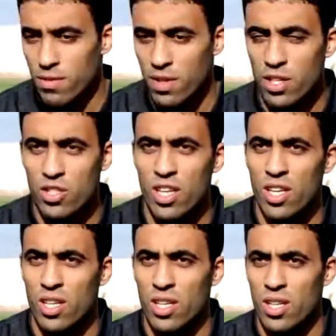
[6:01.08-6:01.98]
ما فيهاش
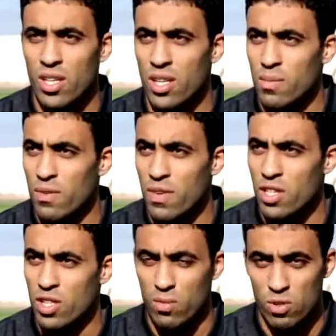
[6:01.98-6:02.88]
أي ما
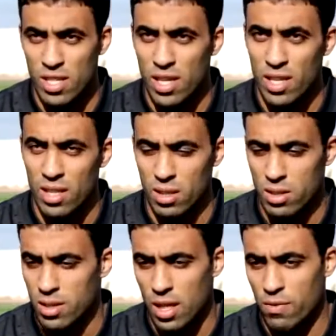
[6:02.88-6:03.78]
فيهاش المستحيل،
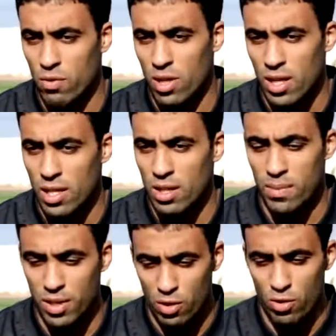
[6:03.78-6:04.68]
تعرف كرة
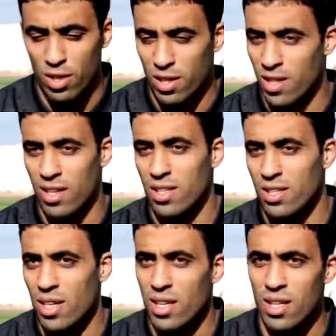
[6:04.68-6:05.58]
القدم هي كرة
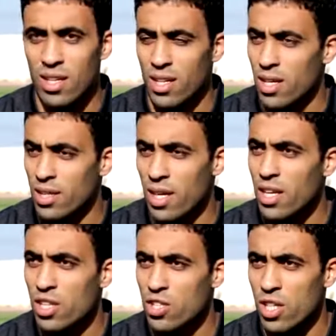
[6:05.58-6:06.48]
دائرية يعني
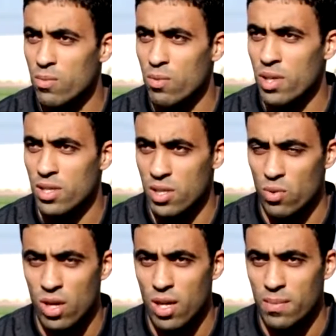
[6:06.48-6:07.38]
أي شيء ممكن
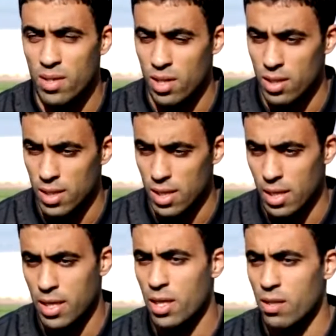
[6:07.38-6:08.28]
تتوقع منها،
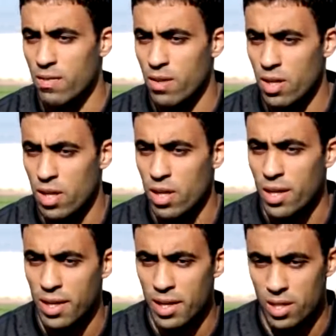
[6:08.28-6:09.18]
اكيد فريق
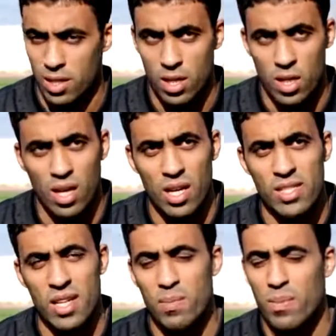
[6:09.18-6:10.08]
الريان
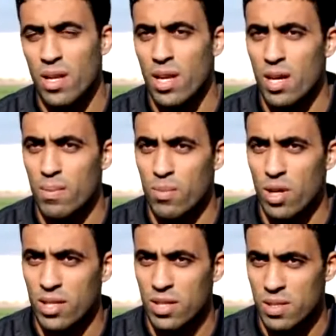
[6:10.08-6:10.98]
اقترب من اللقب
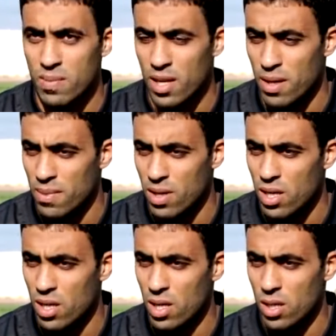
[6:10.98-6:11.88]
بواحد نسبه
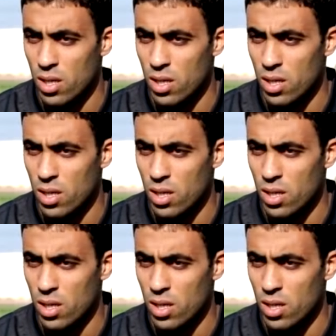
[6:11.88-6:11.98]
كبيره